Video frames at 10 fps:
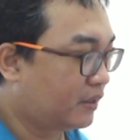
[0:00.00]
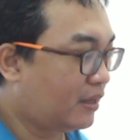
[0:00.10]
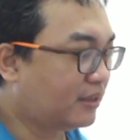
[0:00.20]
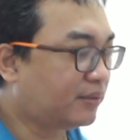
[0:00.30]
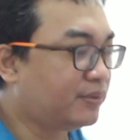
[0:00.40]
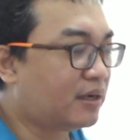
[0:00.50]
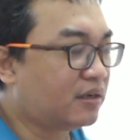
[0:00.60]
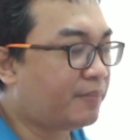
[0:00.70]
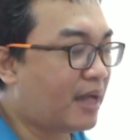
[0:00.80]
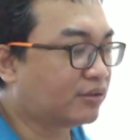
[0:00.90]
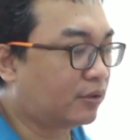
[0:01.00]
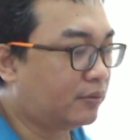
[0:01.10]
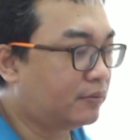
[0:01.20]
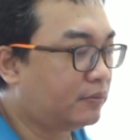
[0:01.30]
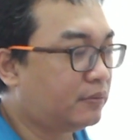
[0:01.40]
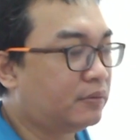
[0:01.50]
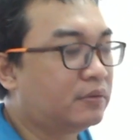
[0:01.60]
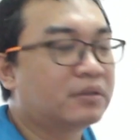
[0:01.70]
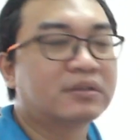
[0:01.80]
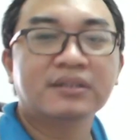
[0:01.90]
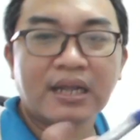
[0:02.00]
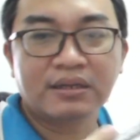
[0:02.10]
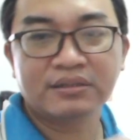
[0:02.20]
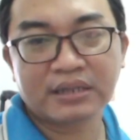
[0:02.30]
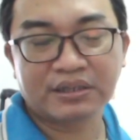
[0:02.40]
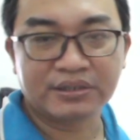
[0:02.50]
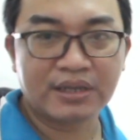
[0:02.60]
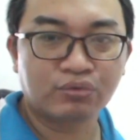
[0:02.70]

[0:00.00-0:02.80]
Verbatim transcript: 那什么叫二把手？在人家底下